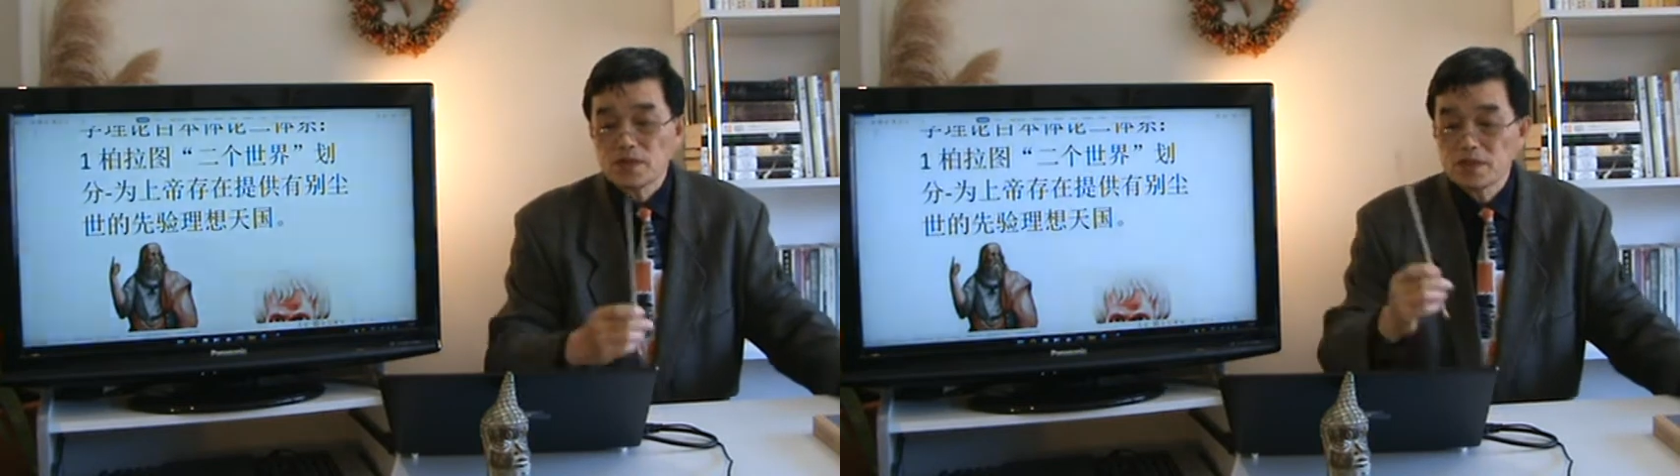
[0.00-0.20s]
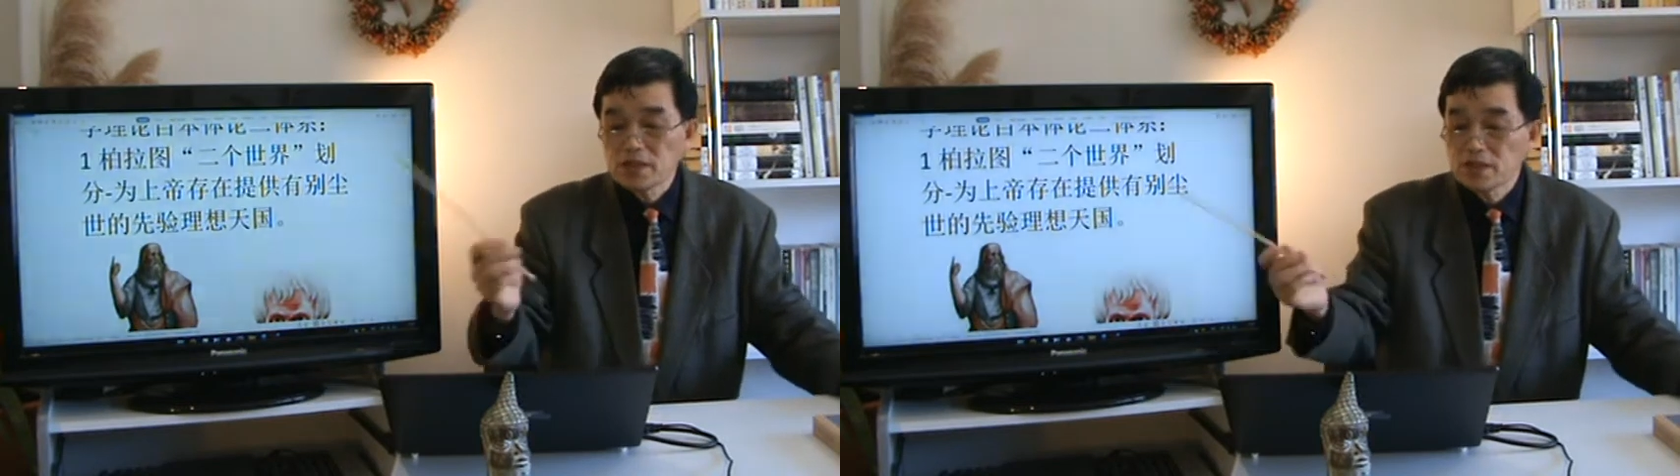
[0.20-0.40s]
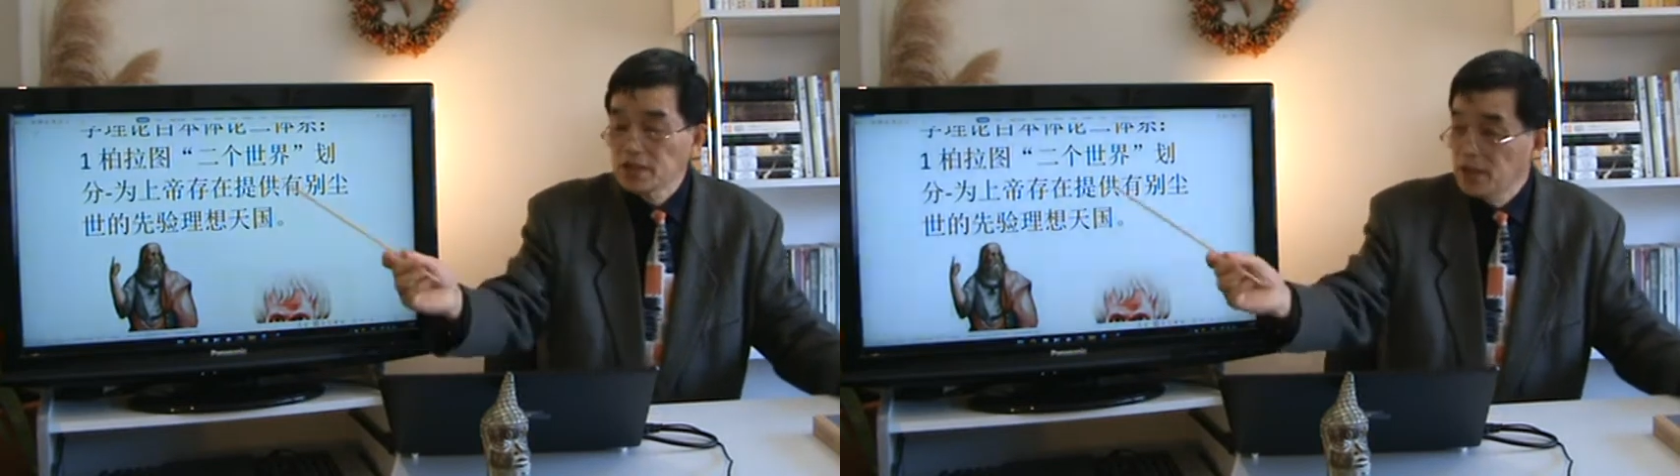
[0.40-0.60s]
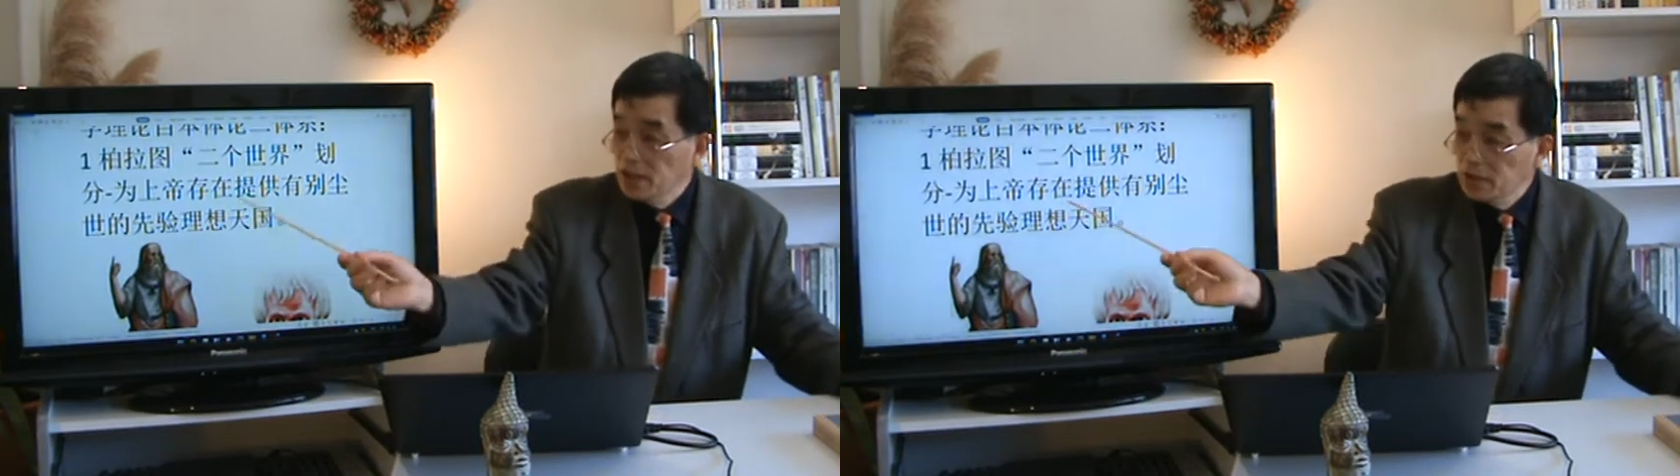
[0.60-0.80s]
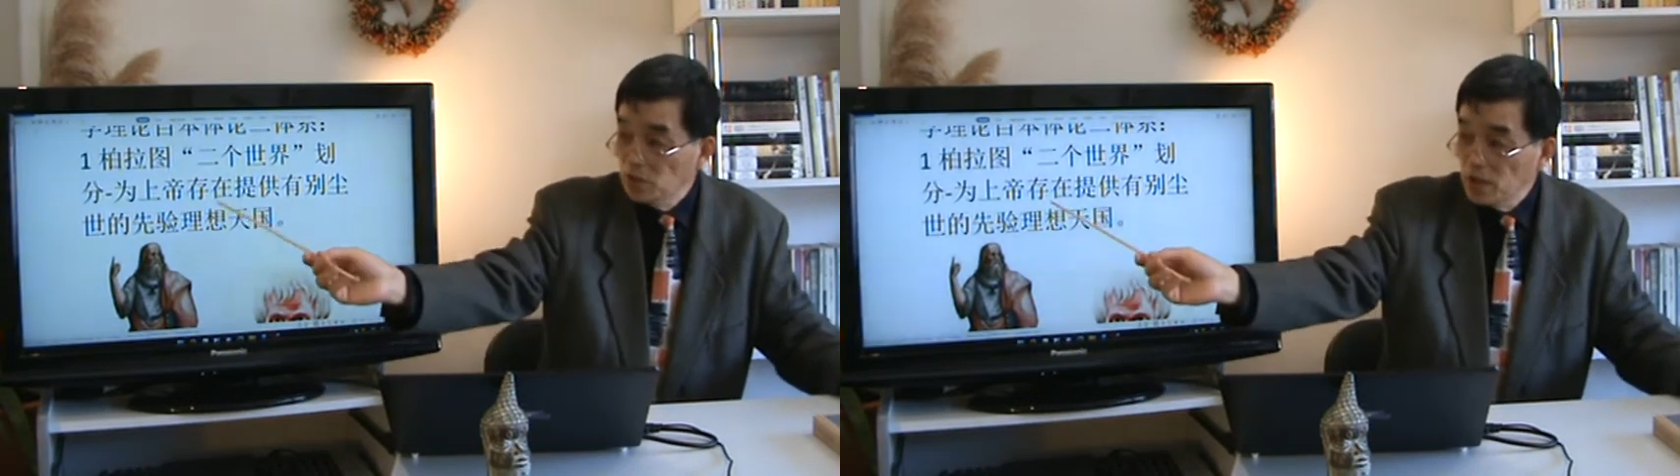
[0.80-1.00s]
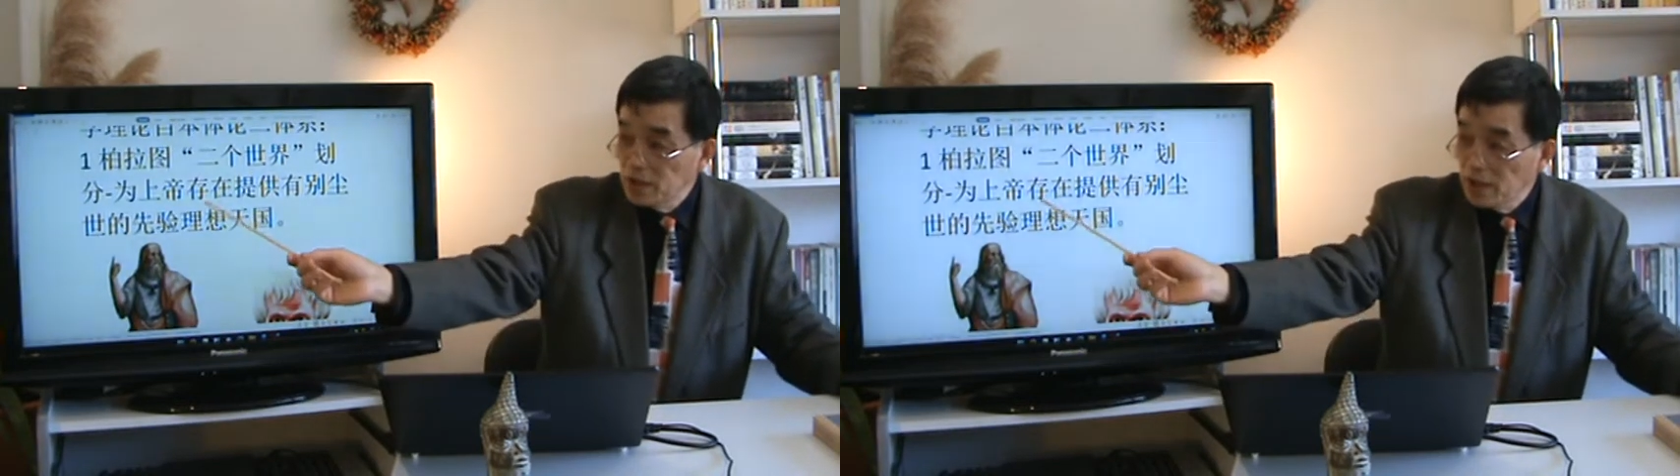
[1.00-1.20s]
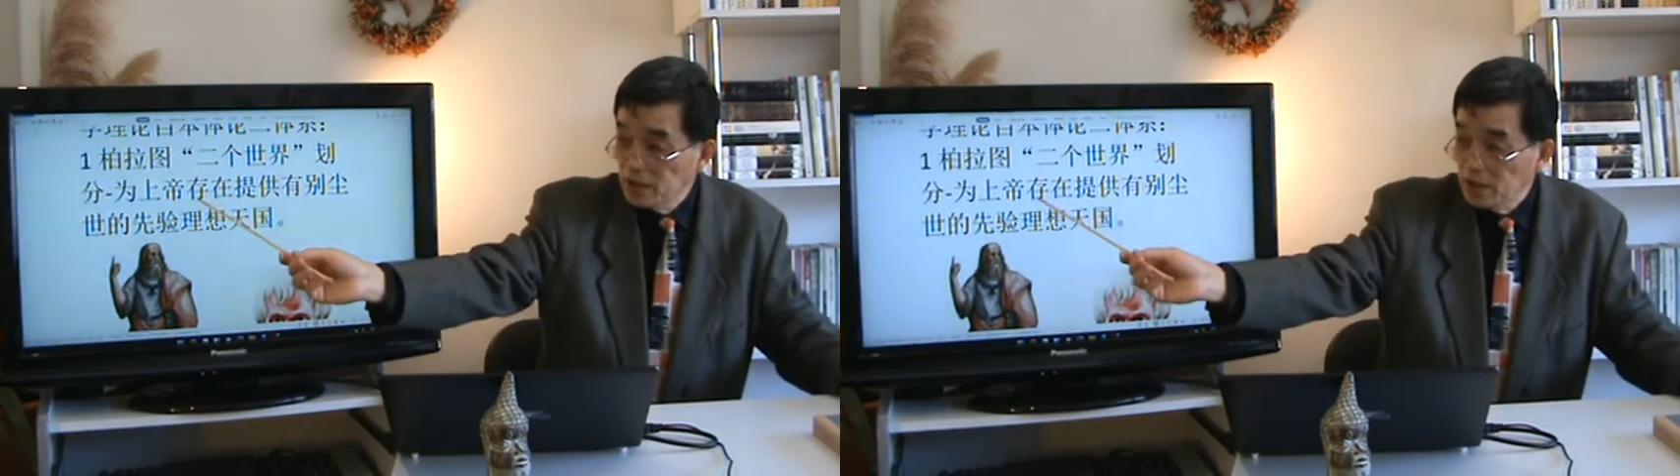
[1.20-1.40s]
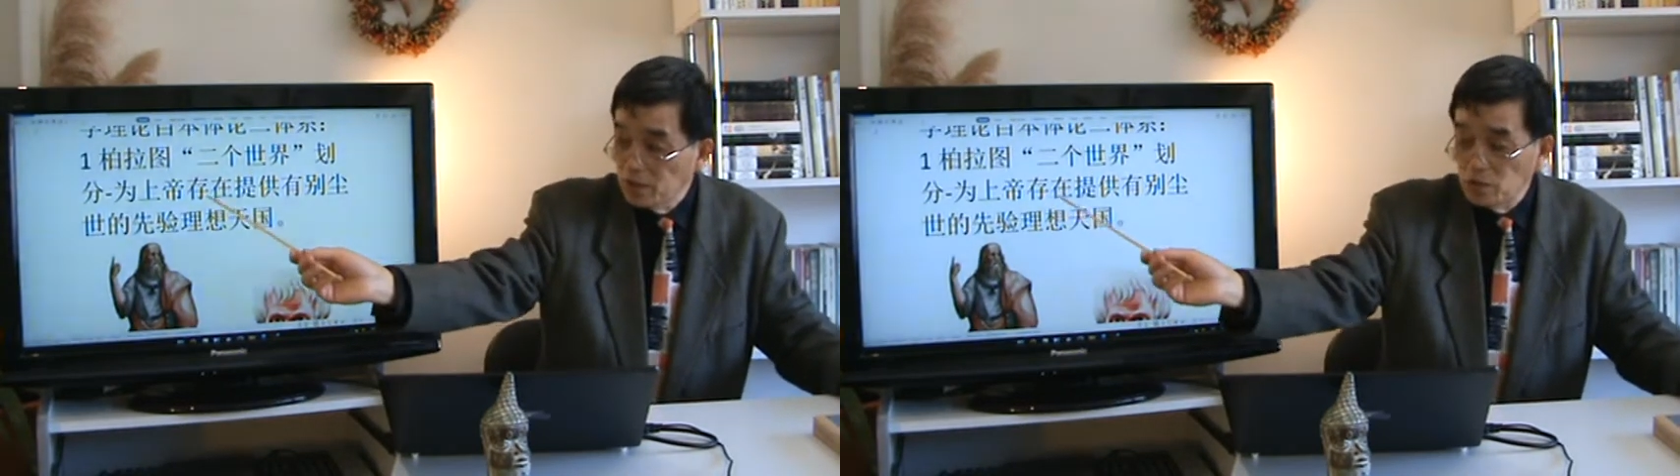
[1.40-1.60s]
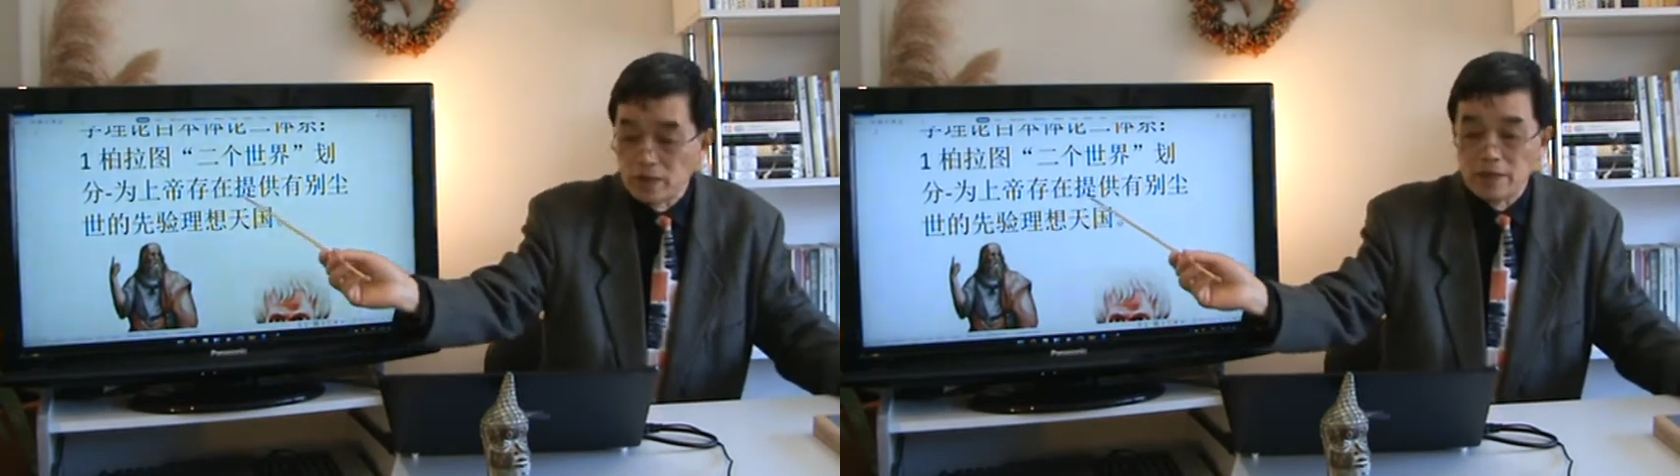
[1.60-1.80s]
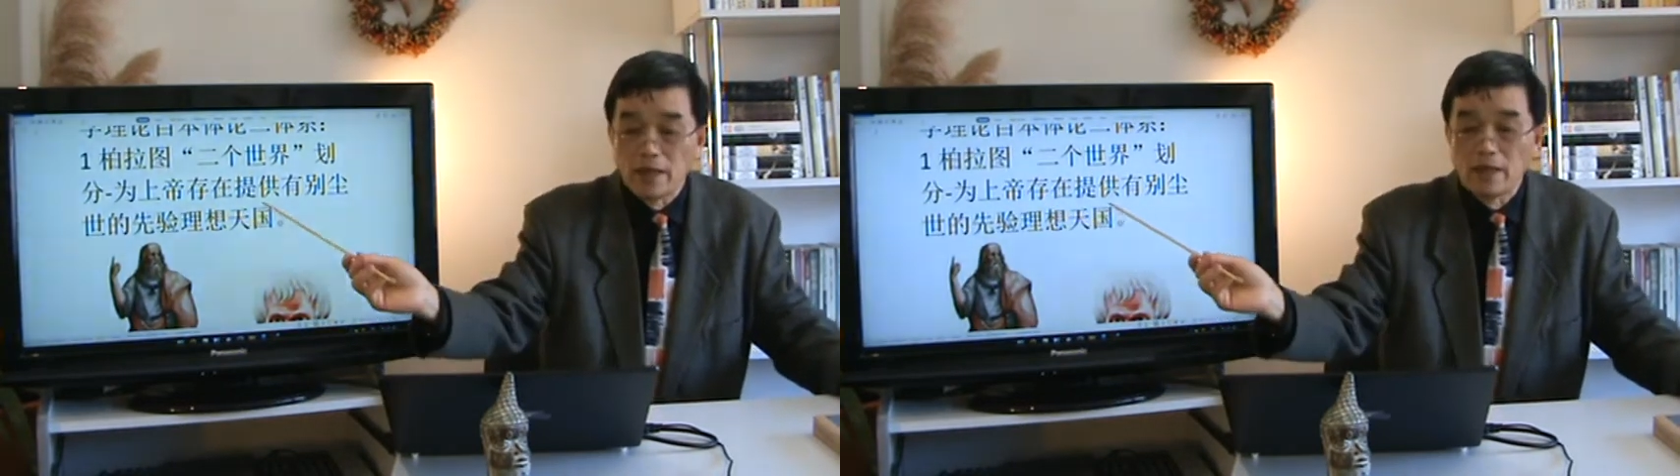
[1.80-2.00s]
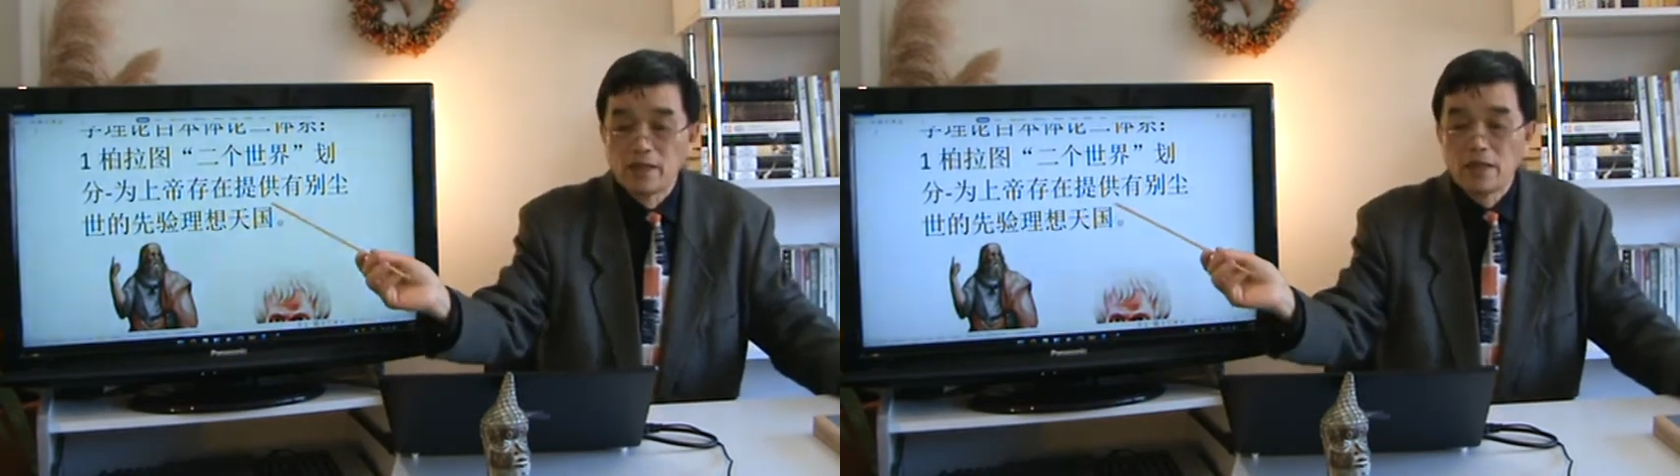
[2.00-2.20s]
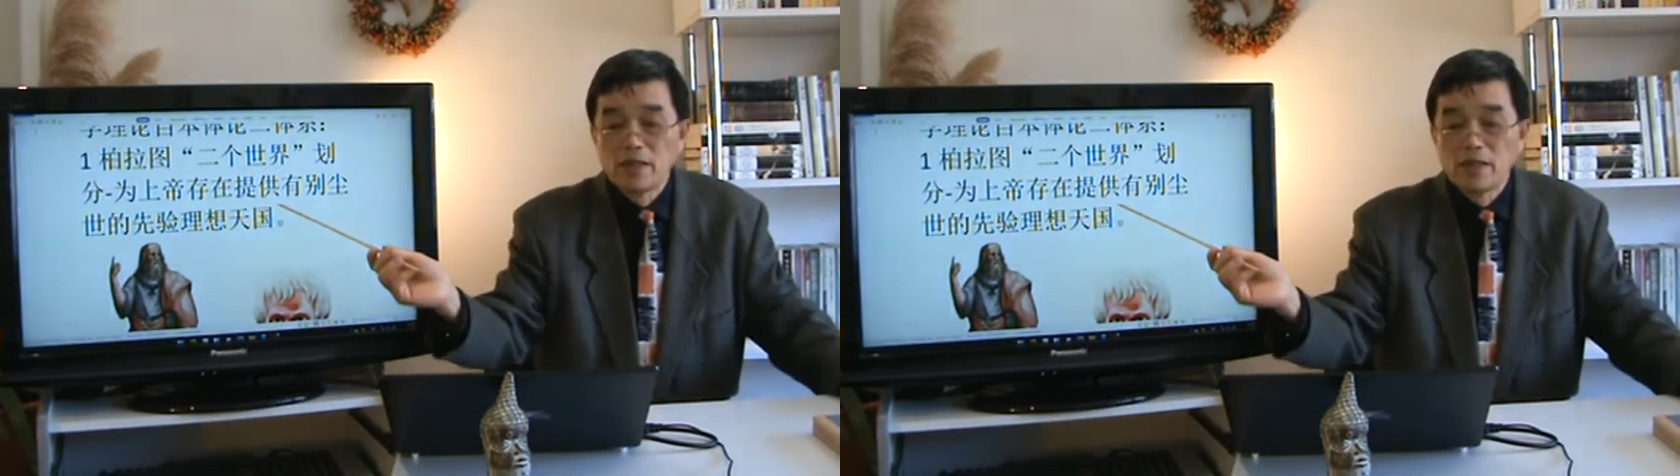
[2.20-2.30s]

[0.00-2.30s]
这个世界呢，是为上帝存在